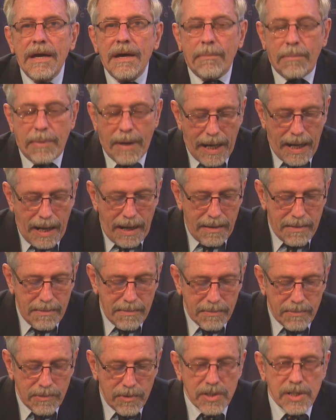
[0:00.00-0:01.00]
para
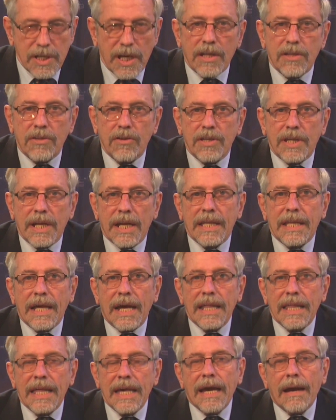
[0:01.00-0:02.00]
¿no es cierto?,
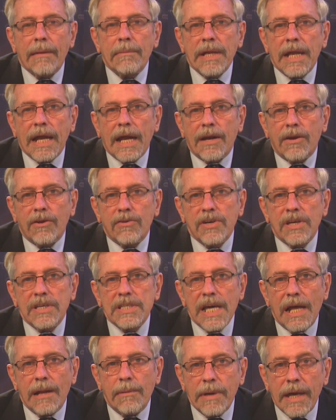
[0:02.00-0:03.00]
tratar de encaminarnos
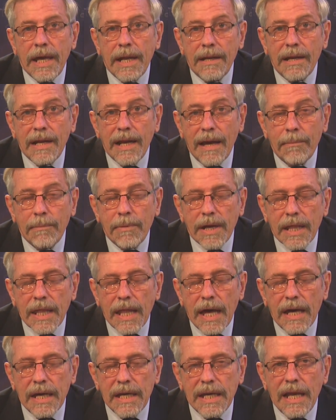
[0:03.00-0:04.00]
hacia el bien, la
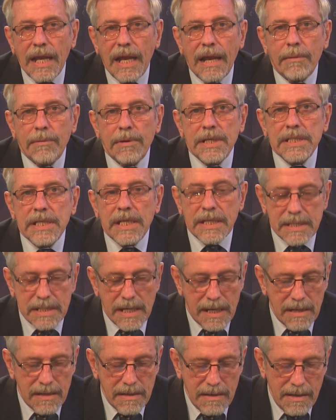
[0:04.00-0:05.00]
verdad y la belleza,
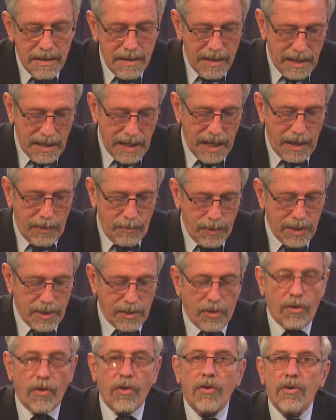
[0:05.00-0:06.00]
que es
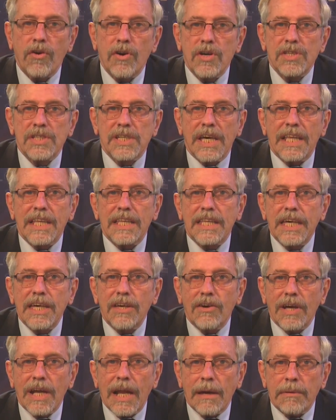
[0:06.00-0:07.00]
nuestro
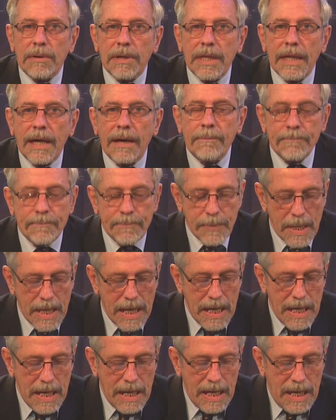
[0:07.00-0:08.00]
sentido de la vida.
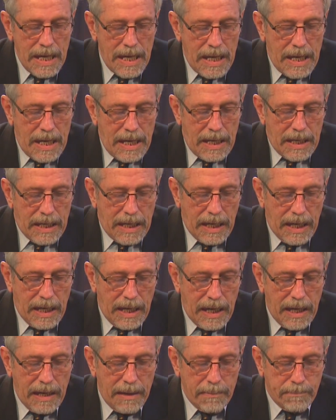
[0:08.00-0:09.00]

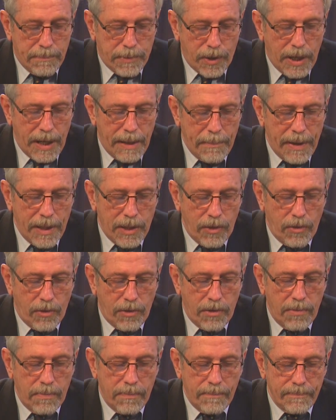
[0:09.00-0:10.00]
el eh, programa de
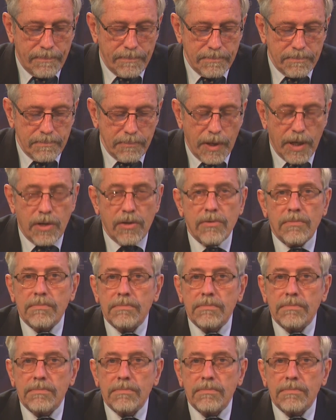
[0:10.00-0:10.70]
hoy. Bueno,